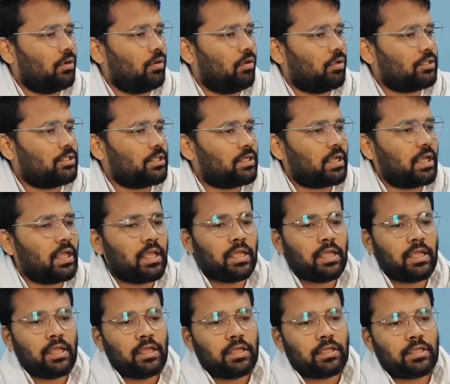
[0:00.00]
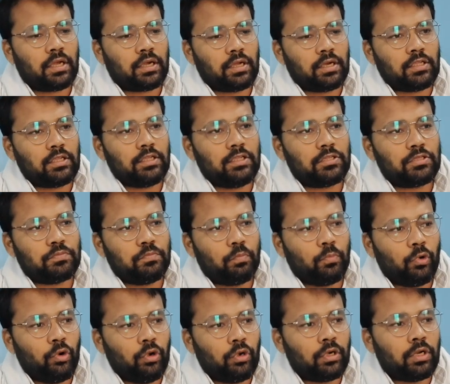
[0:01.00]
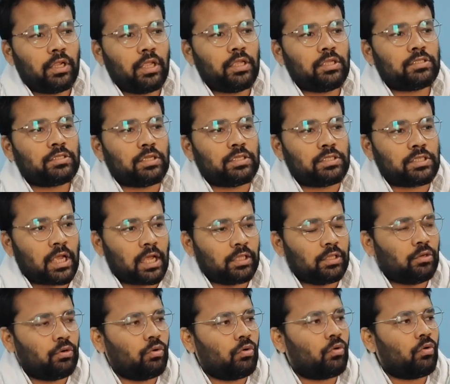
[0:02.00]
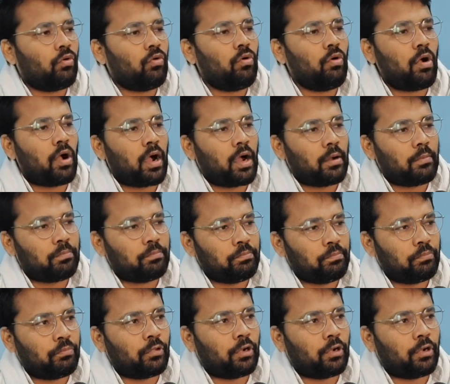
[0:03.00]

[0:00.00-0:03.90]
लॉजिक है कि अगर इस मुल्क के संसाधनों को आप